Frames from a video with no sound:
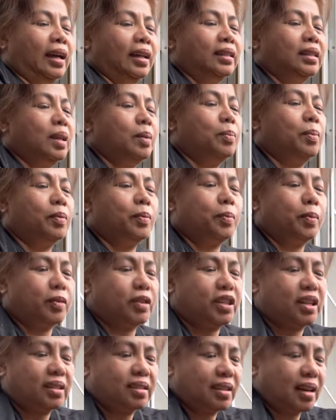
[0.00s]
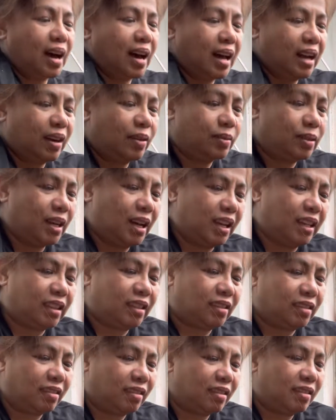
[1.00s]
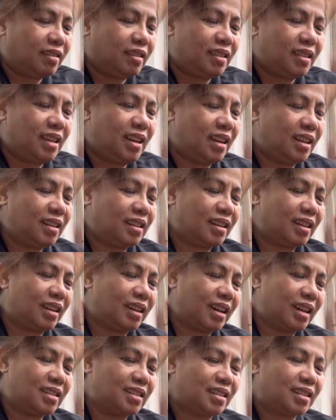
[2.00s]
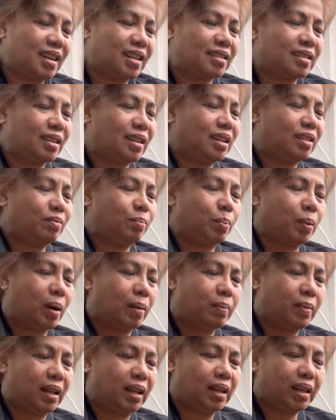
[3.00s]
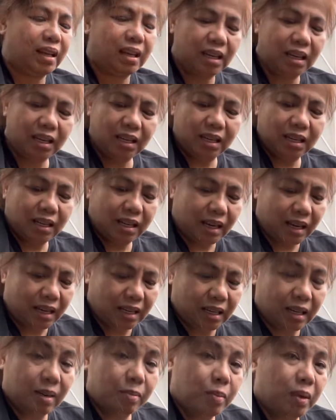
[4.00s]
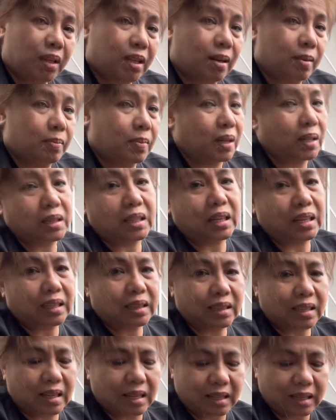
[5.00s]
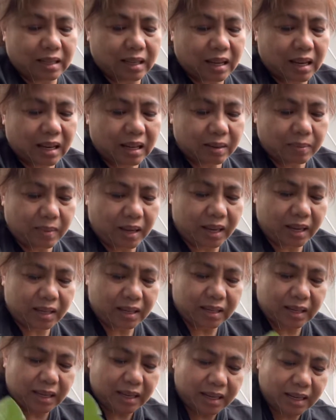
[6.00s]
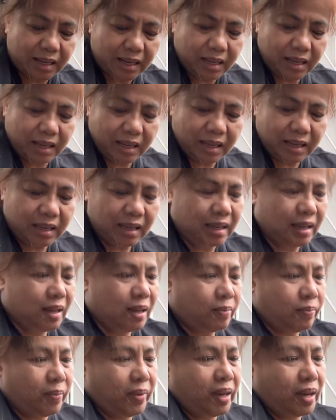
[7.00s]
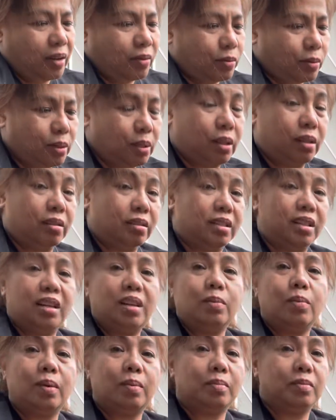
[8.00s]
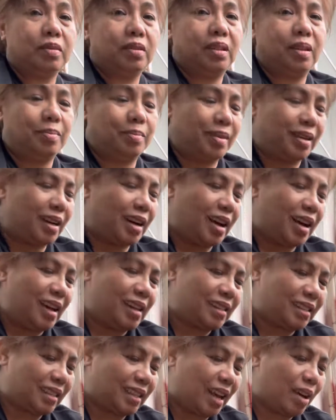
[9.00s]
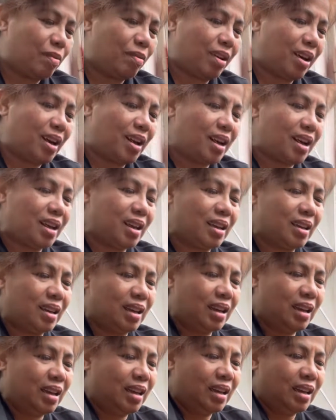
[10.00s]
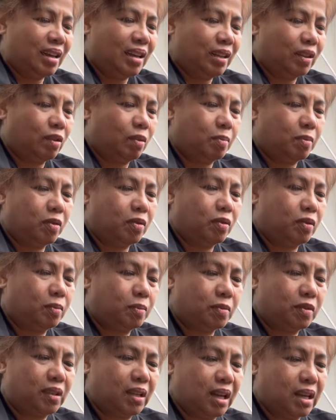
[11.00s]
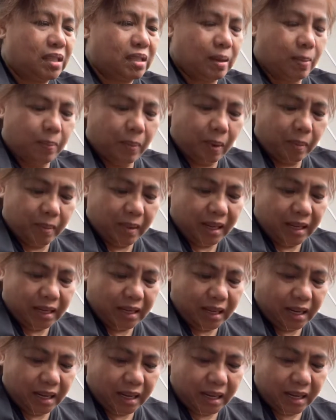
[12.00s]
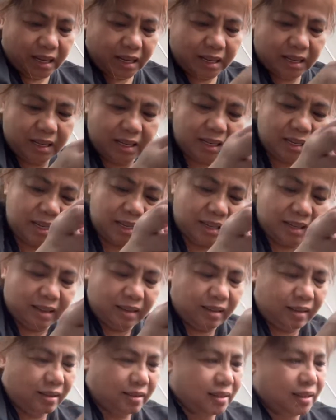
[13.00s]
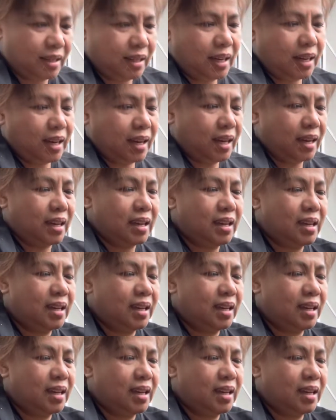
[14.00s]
dibo po siya sa araw na ito kay Jocelyn family. Ayan, binabati kita anak, Maika. Be a good girl, huwag mo mag-aasawa. Tumulong muna sa pamilya. Okay.